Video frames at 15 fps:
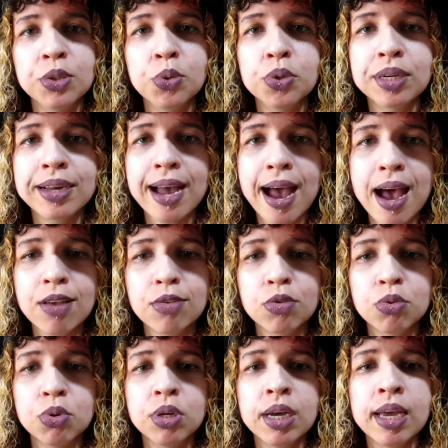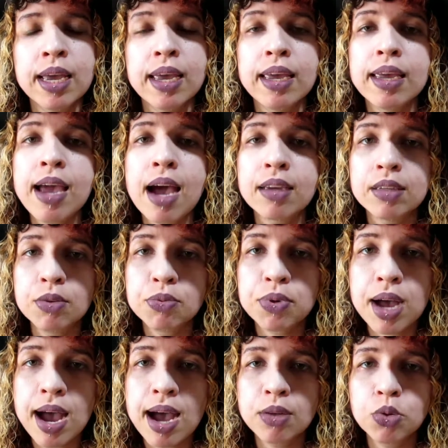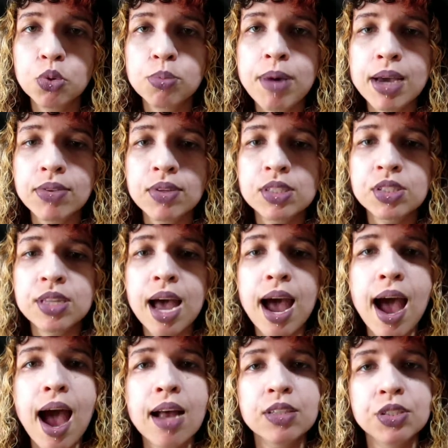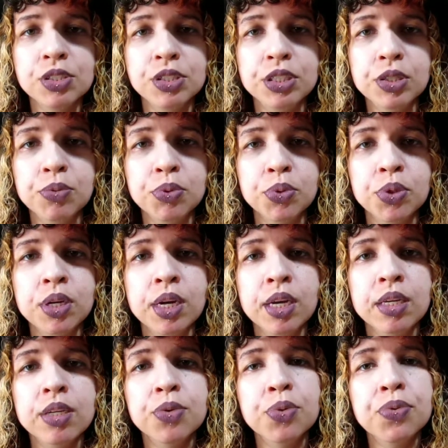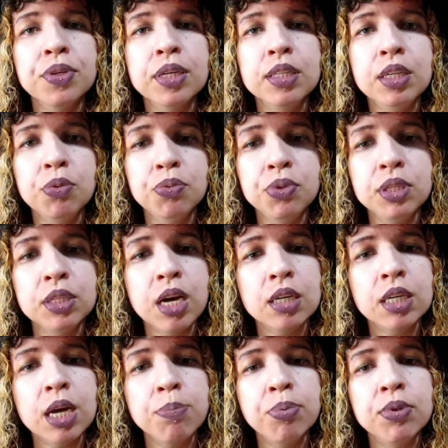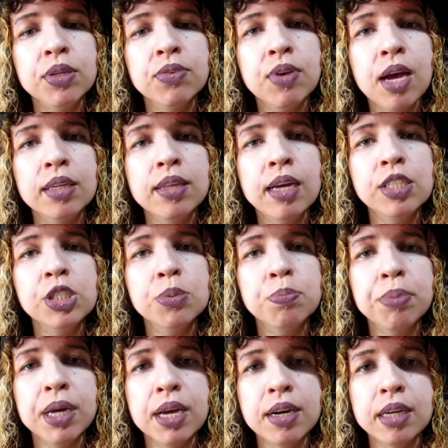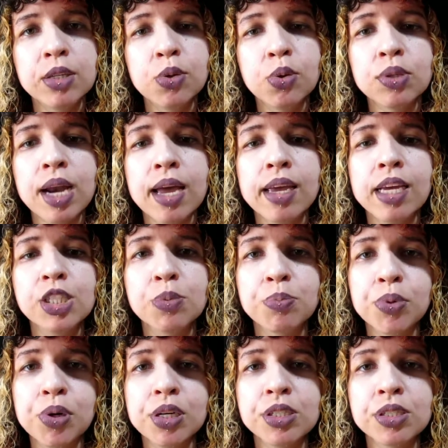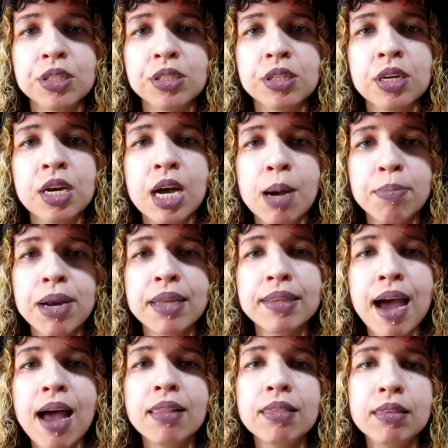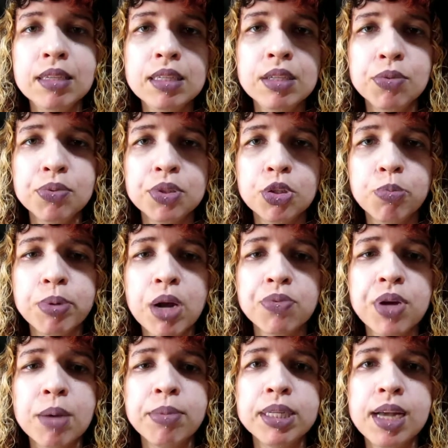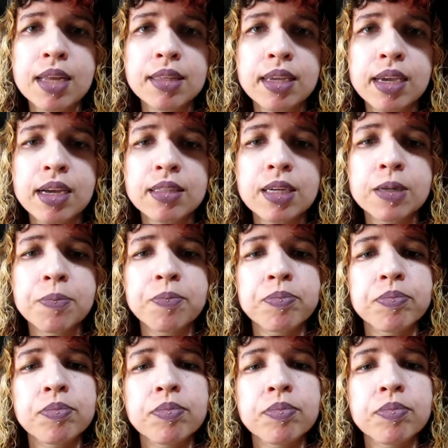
que o caso é arquivado, mas está ativo. Isso significa que a polícia ainda espera encontrar respostas para dar alívio para a família dela.